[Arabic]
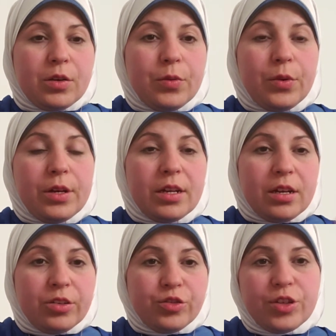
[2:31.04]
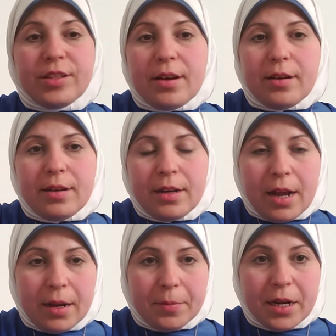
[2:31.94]
كل الانشطه اللي
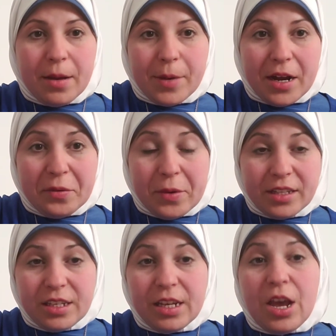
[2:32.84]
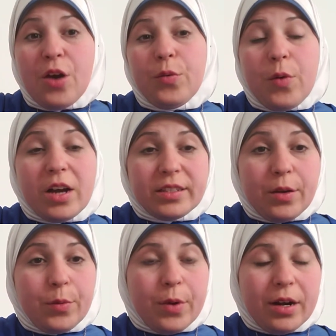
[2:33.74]
هعملها مع اولادي
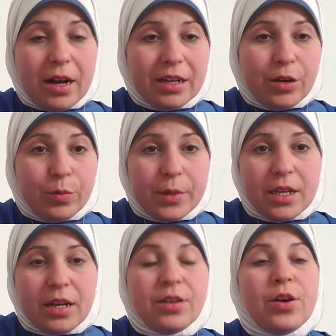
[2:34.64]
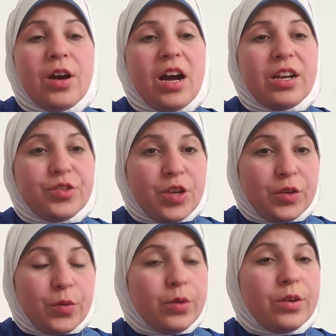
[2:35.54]
وهصورها يوميا علشان
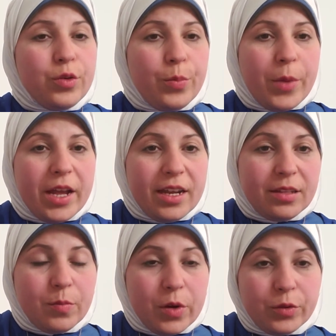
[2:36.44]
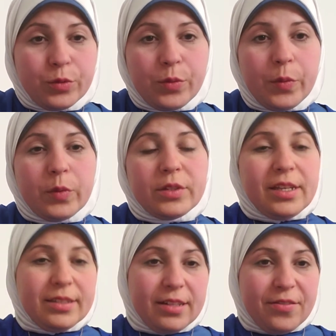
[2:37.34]
كل الامهات برضو
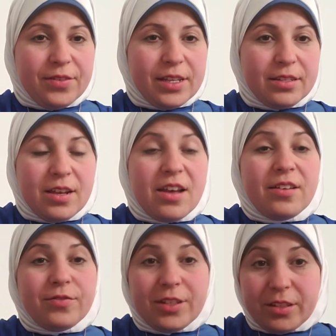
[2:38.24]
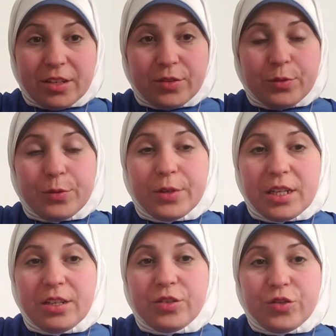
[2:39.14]
تستفيد
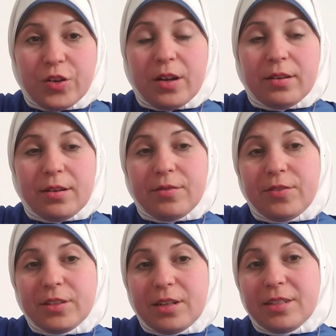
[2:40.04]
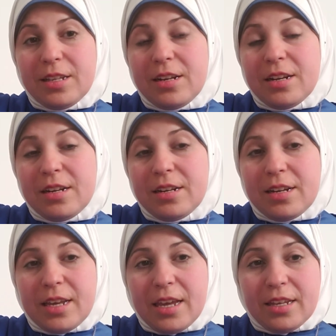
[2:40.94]
فانتظروني ان شاء الله الفترة دي اللي
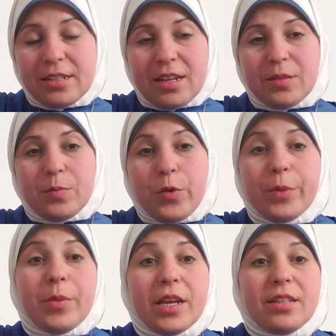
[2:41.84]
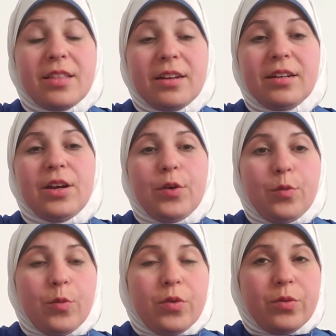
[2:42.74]
جاية ديت مهمة جدا
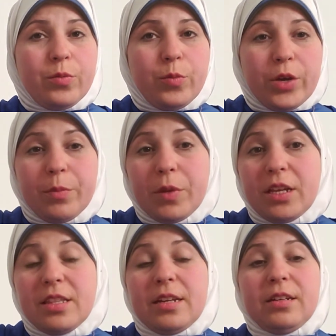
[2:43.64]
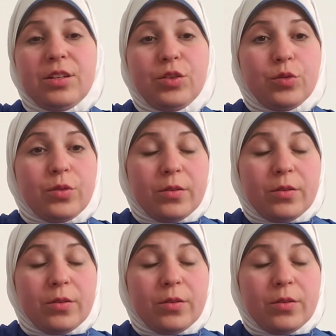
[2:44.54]
ومهم جدا ان انتوا